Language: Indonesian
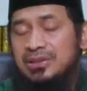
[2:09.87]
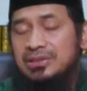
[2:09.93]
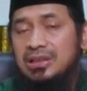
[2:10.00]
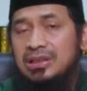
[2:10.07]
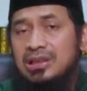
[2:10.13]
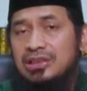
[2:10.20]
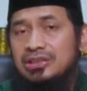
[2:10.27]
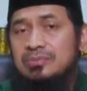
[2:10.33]
Palestina
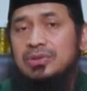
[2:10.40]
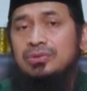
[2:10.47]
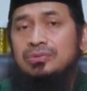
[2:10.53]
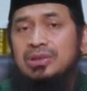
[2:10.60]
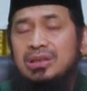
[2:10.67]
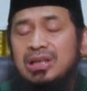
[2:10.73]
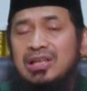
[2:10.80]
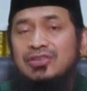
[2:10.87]
ini ya,
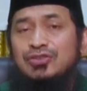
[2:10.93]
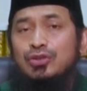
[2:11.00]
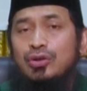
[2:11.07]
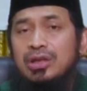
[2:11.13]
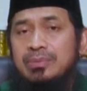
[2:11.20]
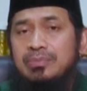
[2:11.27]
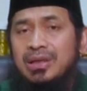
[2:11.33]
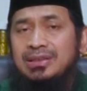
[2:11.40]
sebetulnya
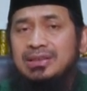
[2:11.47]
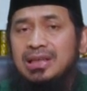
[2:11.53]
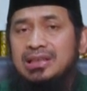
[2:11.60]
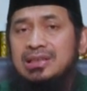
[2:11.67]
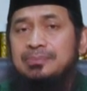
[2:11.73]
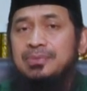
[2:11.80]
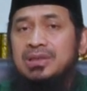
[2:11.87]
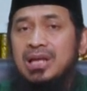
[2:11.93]
kezoliman yang
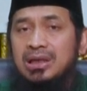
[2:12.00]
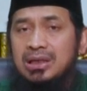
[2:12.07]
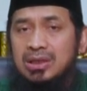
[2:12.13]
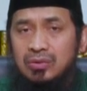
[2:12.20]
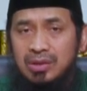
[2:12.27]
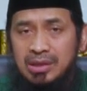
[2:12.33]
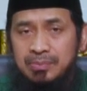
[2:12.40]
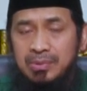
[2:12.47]
dibiarkan
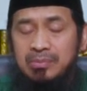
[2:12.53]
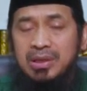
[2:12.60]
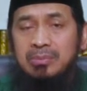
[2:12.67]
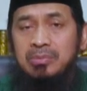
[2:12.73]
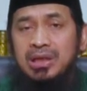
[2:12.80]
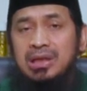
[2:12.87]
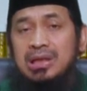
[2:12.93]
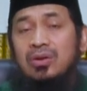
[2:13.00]
oleh
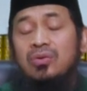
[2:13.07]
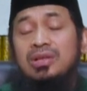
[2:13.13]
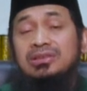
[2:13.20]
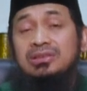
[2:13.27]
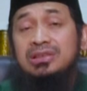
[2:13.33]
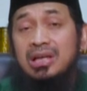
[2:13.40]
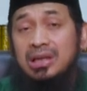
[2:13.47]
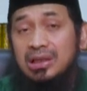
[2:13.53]
PBB dan oleh
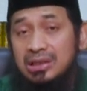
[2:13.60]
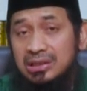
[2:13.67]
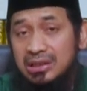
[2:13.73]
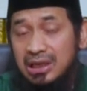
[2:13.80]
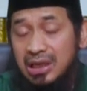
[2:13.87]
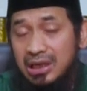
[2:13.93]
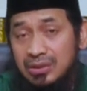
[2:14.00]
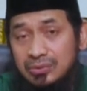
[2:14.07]
sejarah
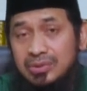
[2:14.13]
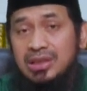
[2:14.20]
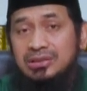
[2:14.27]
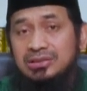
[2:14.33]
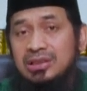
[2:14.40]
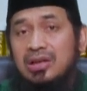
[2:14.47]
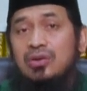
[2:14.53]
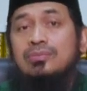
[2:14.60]
negara dunia
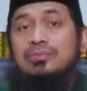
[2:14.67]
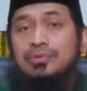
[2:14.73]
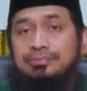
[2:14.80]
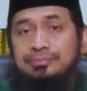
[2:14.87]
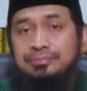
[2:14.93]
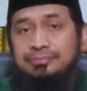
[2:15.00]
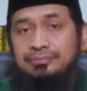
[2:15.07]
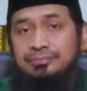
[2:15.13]
secara
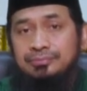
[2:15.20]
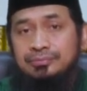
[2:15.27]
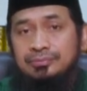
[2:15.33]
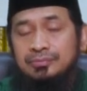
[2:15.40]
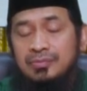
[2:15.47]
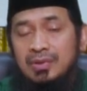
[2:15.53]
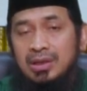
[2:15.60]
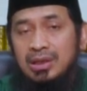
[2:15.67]
umum.
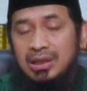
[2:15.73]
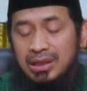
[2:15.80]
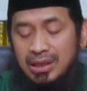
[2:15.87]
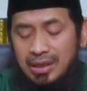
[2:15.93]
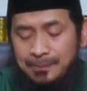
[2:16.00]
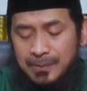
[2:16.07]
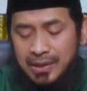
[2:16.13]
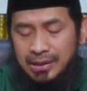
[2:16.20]

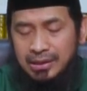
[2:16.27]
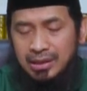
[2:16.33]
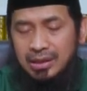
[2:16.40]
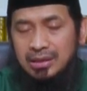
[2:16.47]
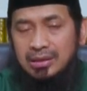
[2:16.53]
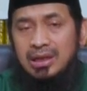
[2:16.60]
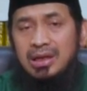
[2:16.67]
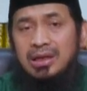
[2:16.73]
Kenapa?
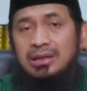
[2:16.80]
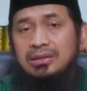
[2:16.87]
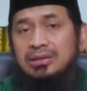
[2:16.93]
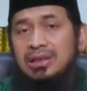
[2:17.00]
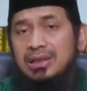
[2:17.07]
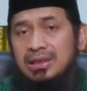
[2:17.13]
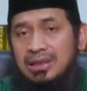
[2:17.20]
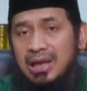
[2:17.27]
Karena
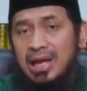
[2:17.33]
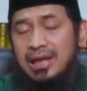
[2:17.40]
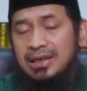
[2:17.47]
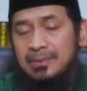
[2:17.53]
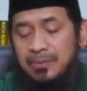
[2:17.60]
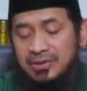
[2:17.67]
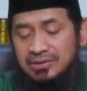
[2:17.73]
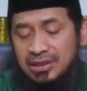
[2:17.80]
ketika
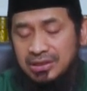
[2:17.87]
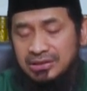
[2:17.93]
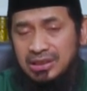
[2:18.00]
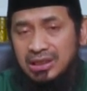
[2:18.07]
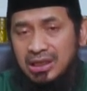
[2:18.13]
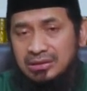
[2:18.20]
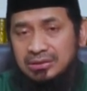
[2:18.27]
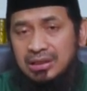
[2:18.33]
ada
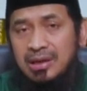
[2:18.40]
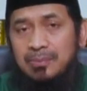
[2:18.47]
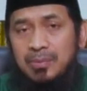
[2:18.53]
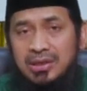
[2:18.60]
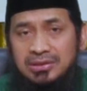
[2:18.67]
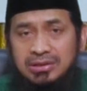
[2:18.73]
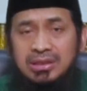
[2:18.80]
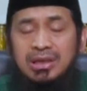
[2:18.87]
perselisihan antara
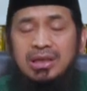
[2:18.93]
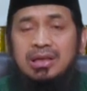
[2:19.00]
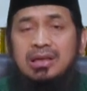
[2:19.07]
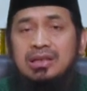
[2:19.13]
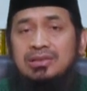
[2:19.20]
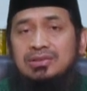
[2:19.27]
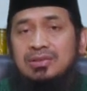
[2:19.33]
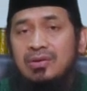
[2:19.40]
Palestina
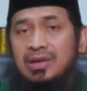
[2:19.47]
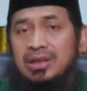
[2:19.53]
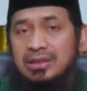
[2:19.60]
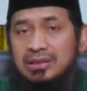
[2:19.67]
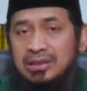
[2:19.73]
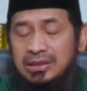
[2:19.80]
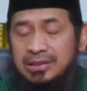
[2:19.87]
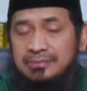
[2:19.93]
dan Israel
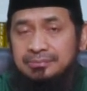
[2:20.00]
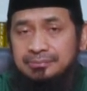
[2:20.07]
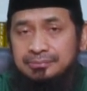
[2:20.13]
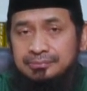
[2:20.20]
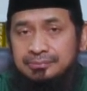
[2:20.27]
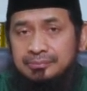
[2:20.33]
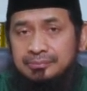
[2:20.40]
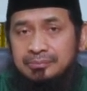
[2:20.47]
ini,
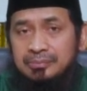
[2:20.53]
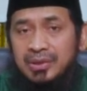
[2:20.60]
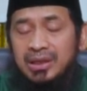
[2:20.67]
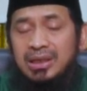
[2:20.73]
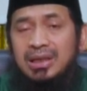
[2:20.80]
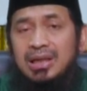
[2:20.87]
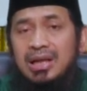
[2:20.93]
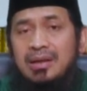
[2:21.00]

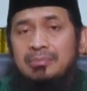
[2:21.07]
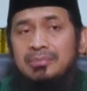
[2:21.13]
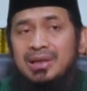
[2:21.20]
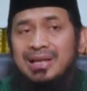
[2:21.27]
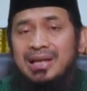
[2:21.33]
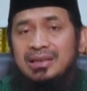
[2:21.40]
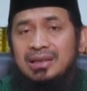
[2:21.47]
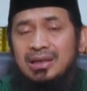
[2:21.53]
mereka
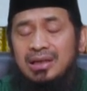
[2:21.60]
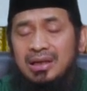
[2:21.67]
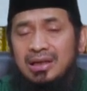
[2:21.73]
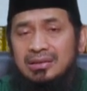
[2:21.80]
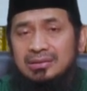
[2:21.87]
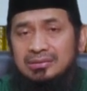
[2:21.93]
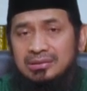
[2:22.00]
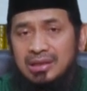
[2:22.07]

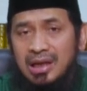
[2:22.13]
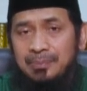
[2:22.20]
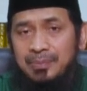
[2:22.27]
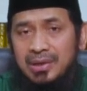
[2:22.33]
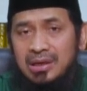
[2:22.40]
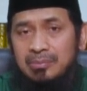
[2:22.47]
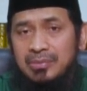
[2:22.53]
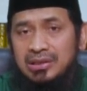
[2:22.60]
mengadakan
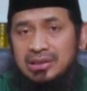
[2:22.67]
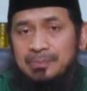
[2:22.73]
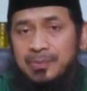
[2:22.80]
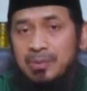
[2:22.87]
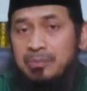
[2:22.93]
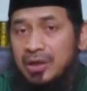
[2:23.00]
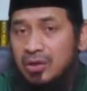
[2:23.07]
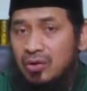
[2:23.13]
apa namanya
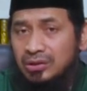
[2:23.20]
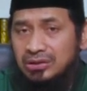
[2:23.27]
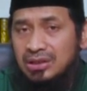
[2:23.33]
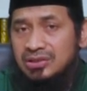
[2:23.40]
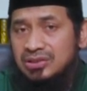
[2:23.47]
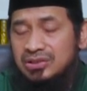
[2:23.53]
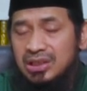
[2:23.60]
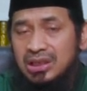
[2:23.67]
pembekotan
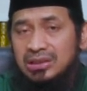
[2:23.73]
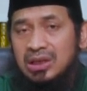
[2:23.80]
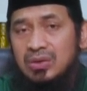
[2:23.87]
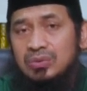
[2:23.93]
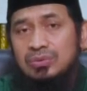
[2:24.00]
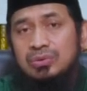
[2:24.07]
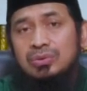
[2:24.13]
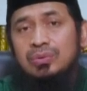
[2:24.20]
senjata
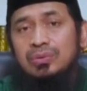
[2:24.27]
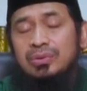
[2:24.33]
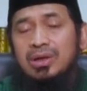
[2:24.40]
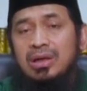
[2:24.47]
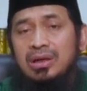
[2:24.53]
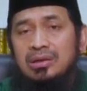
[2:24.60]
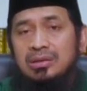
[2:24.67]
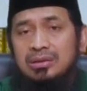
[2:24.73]
untuk
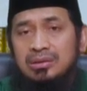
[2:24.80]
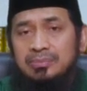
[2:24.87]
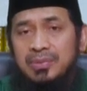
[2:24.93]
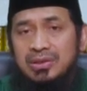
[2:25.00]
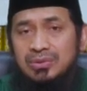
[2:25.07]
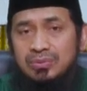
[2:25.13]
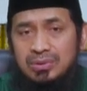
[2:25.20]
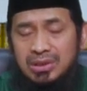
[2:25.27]

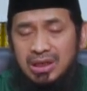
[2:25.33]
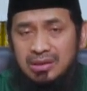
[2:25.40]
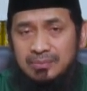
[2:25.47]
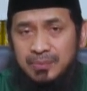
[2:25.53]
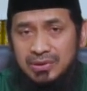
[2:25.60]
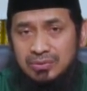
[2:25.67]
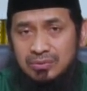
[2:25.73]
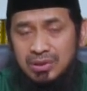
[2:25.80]

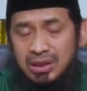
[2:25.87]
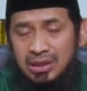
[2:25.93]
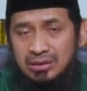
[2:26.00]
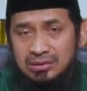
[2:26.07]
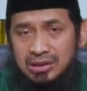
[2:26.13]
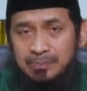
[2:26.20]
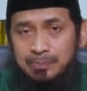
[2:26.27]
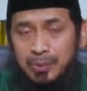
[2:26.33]

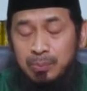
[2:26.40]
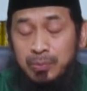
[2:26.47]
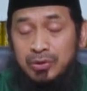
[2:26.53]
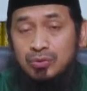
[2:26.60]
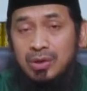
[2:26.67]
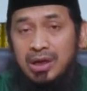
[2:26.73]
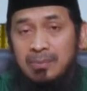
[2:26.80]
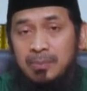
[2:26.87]
pasukan-pasukan yang
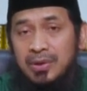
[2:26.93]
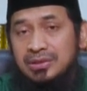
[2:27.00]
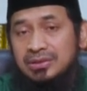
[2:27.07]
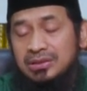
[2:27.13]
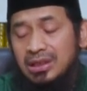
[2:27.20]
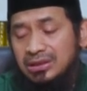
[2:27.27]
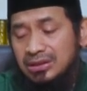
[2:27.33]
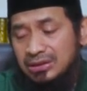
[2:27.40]
memperjuangkan
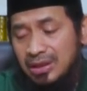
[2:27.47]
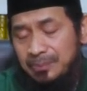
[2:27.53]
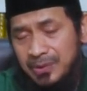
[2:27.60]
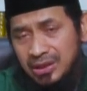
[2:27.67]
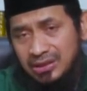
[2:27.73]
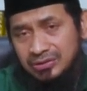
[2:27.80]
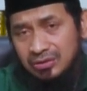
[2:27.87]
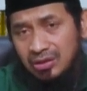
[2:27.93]
Palestina,
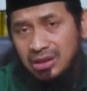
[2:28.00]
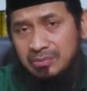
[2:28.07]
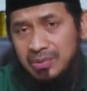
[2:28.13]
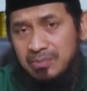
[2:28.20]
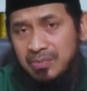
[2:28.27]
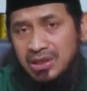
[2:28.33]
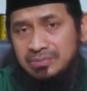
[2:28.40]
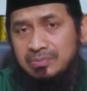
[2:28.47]
tetapi Israel
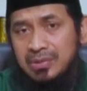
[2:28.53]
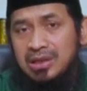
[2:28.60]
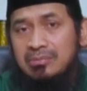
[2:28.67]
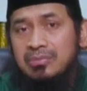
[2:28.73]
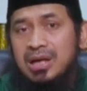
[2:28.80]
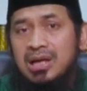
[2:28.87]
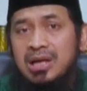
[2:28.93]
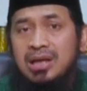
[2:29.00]
bebas
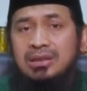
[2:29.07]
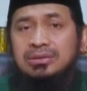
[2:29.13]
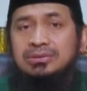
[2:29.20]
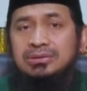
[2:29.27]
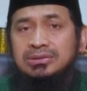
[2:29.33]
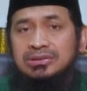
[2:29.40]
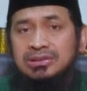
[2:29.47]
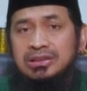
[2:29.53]

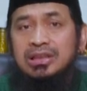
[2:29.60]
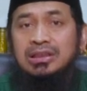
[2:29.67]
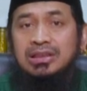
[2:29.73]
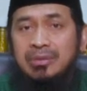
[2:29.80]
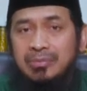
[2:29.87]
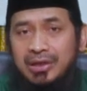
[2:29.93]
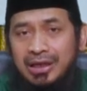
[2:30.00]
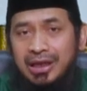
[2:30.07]
mengembangkan
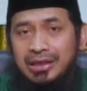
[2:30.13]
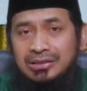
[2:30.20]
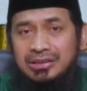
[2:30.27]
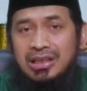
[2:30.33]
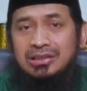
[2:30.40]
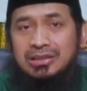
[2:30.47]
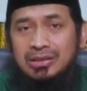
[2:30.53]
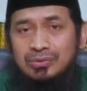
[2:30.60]
senjata mereka. Ini
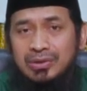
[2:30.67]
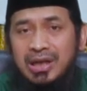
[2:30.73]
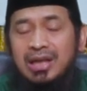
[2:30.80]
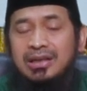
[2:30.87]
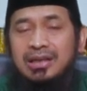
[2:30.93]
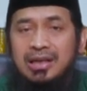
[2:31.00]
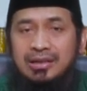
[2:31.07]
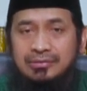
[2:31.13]
salah satu
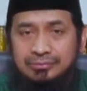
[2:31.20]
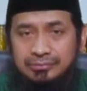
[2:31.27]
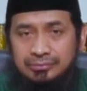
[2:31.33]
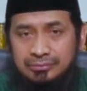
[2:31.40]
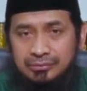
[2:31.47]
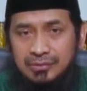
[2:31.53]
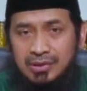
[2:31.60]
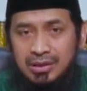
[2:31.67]
keanehan.
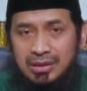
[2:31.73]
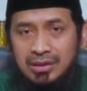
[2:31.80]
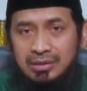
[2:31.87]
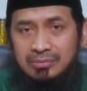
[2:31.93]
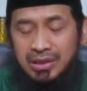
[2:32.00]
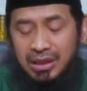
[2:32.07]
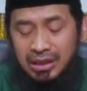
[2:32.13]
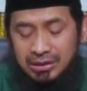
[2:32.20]

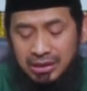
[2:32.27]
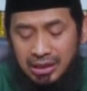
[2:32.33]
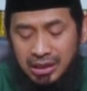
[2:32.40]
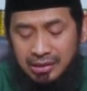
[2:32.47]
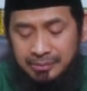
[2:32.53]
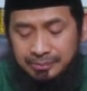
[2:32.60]
Makanya